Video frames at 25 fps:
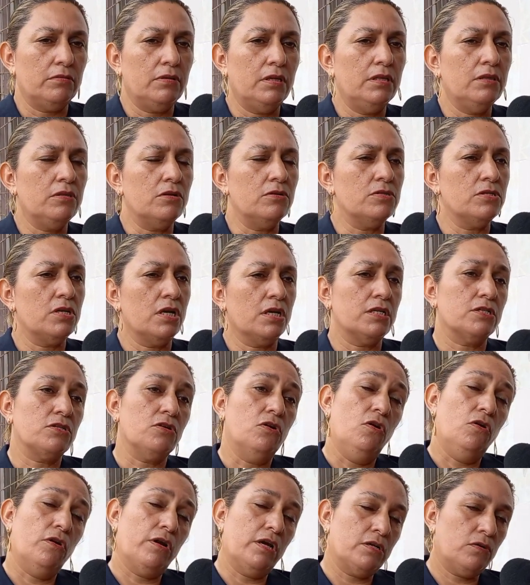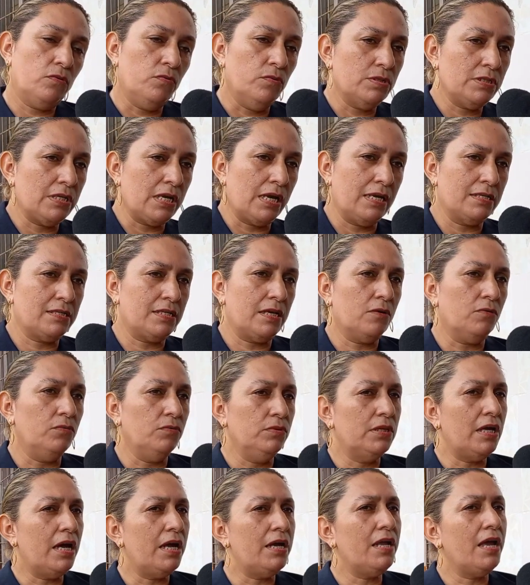entonces que son los que cursan a
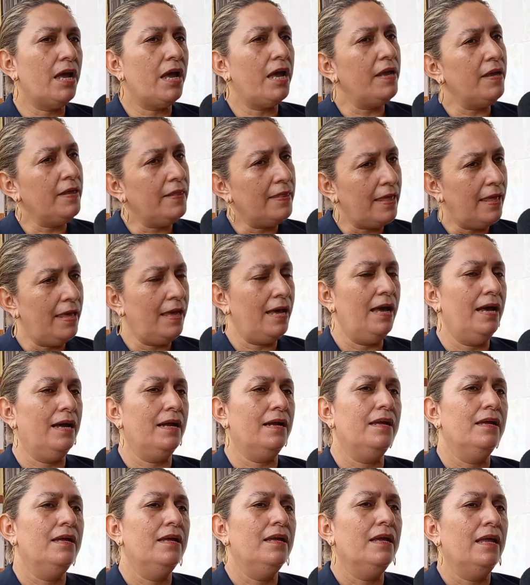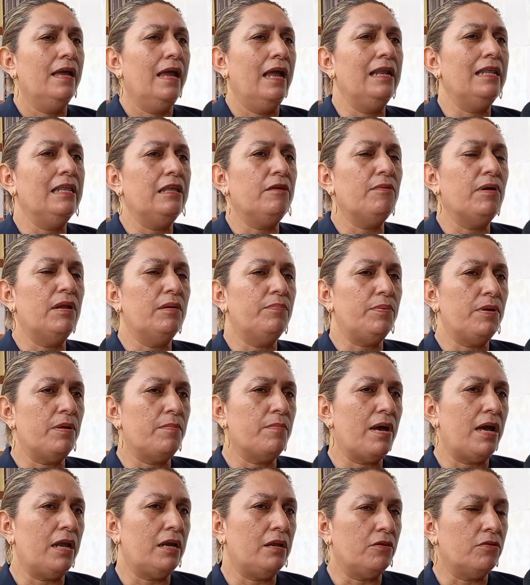secundaria y dejan el nivel
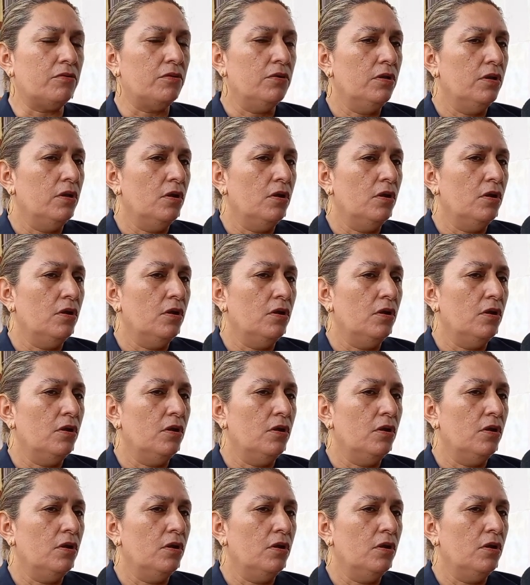primario.